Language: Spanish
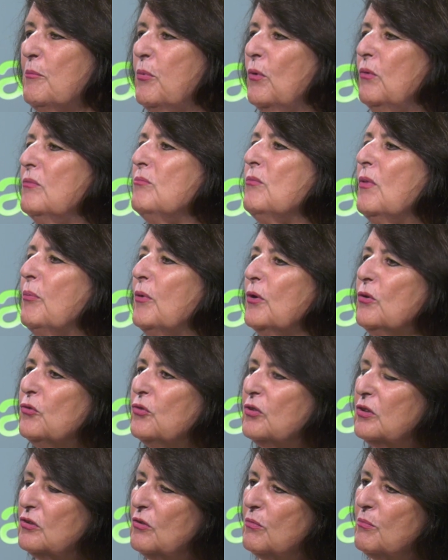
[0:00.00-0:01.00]
Por, por, un
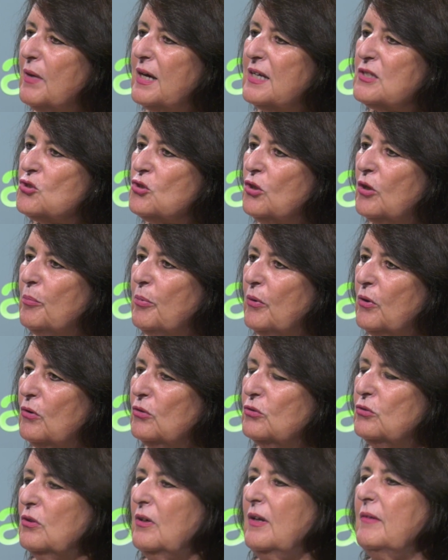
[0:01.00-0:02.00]
sitio es más ancho que por
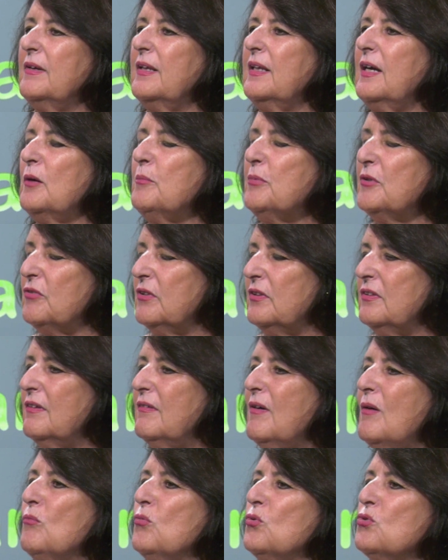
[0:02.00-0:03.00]
otro, la verdad que
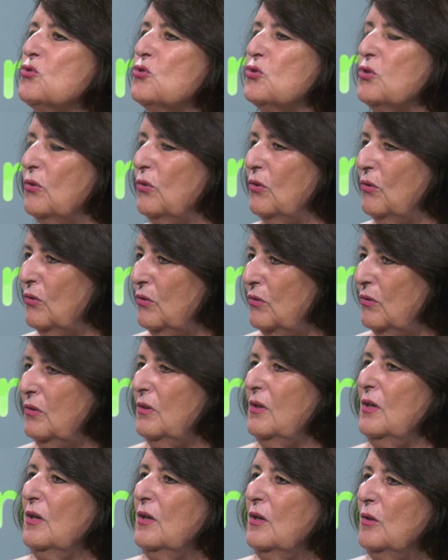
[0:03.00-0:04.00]
presentaba
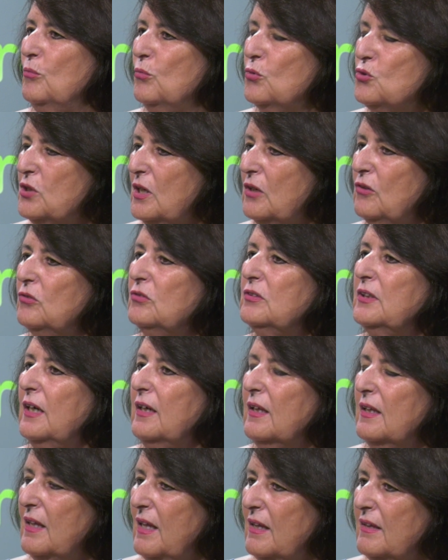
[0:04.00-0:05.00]
mucho, muchas
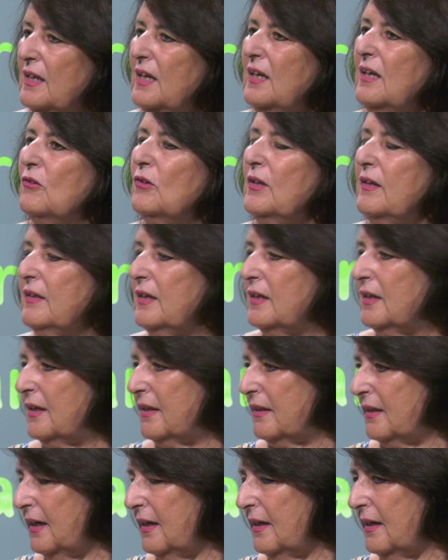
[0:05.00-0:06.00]
contrariedades a la hora de que
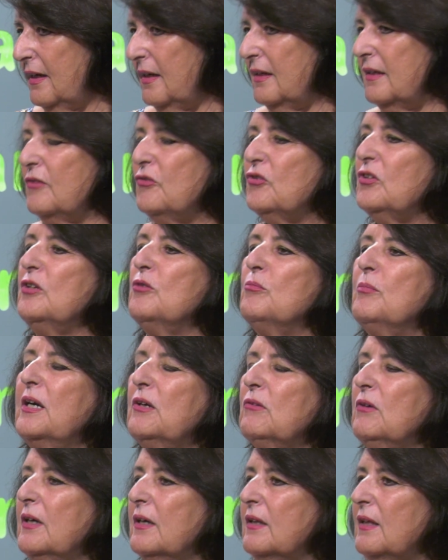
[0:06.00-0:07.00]
quedara y sin
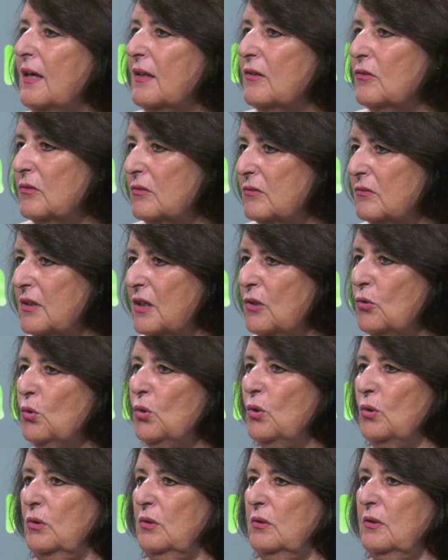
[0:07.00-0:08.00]
embargo ha quedado de
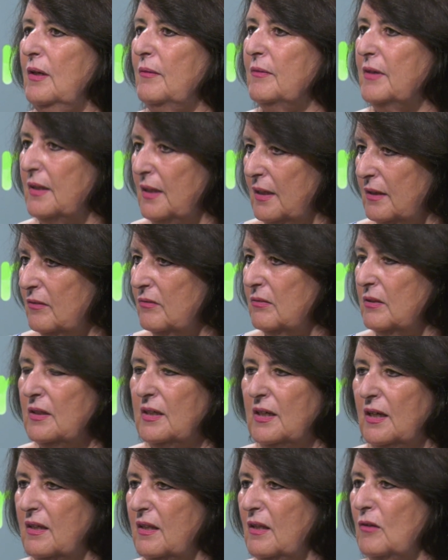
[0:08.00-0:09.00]
lujo. La verdad que sí,
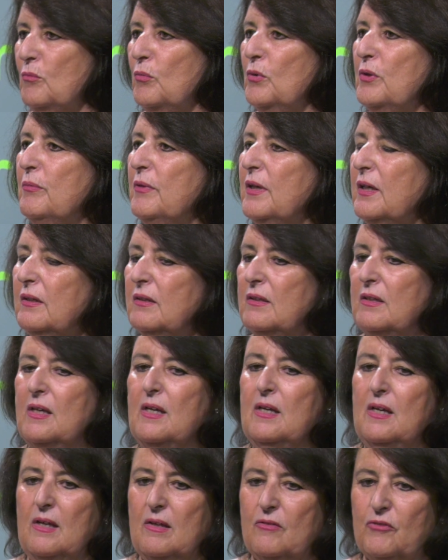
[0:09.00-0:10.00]
que ha quedado muy bien.
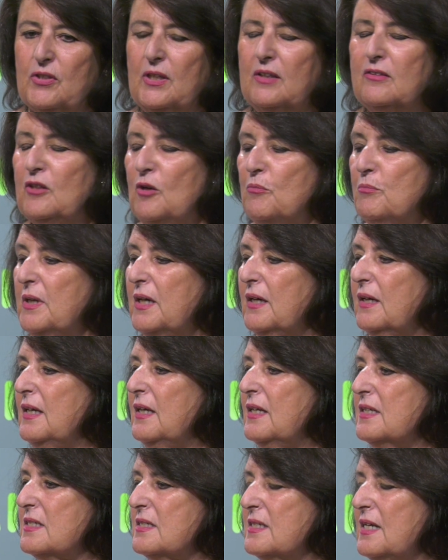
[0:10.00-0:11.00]
Se han también
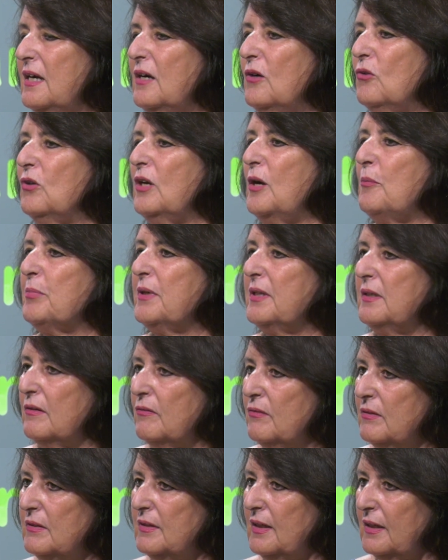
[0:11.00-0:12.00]
enlechado las
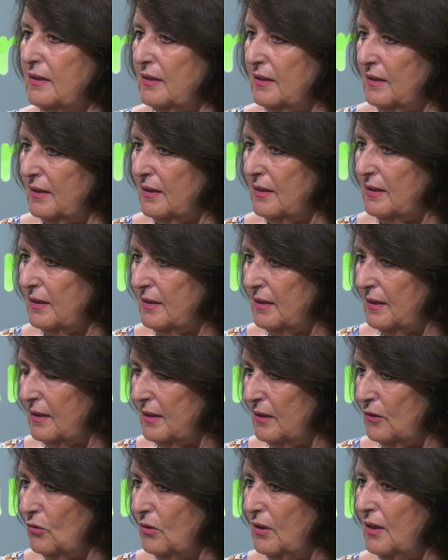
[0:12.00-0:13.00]
piedrecitas que
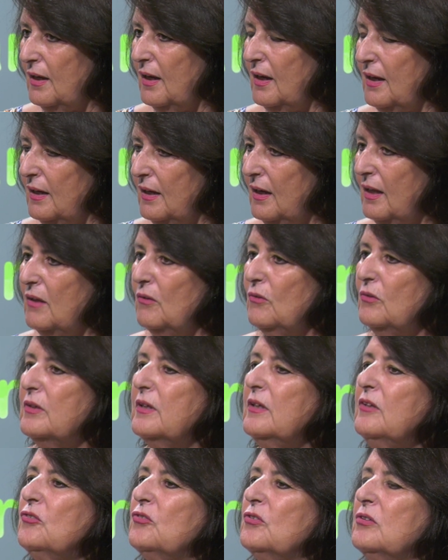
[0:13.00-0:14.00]
quedan al lado
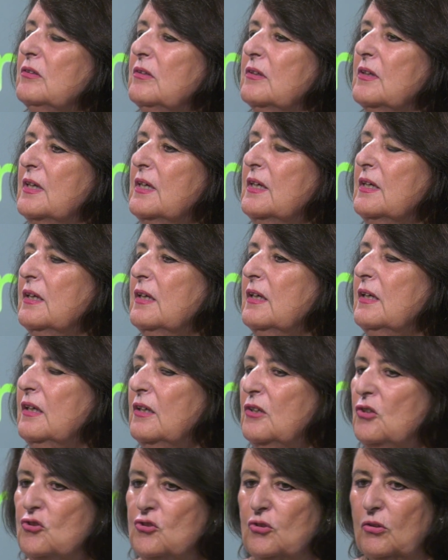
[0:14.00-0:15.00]
y eso.
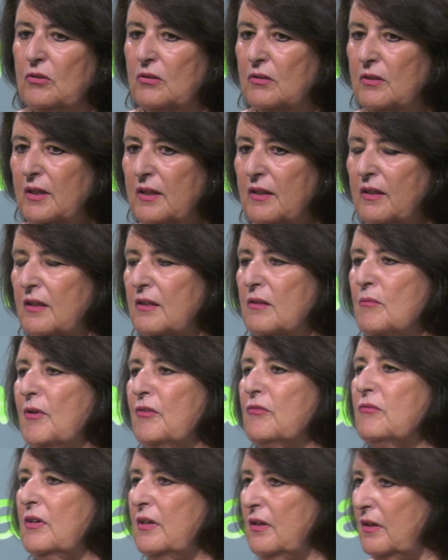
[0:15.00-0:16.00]
Y yo creo que queda,
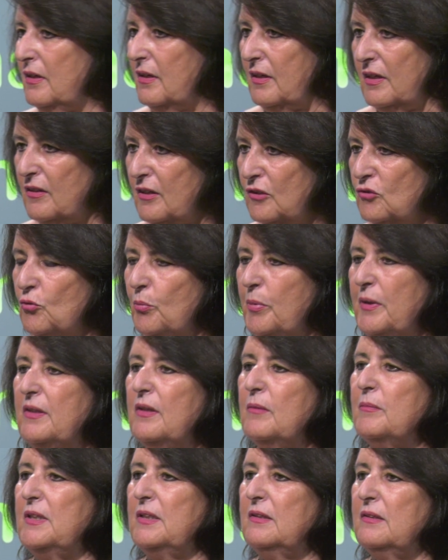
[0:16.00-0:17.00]
que queda
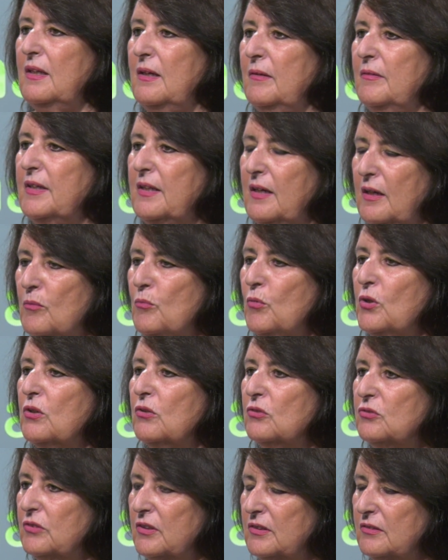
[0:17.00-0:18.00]
estupendamente. La verdad que muy
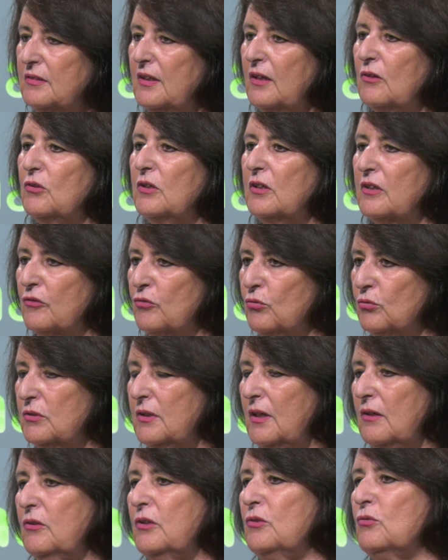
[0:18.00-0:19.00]
contenta con el
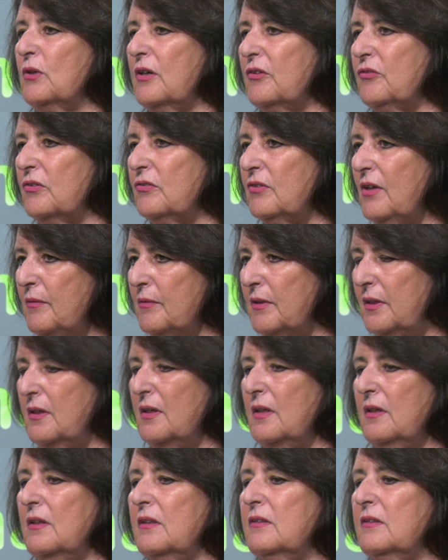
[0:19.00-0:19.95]
resultado que nunca se sabe.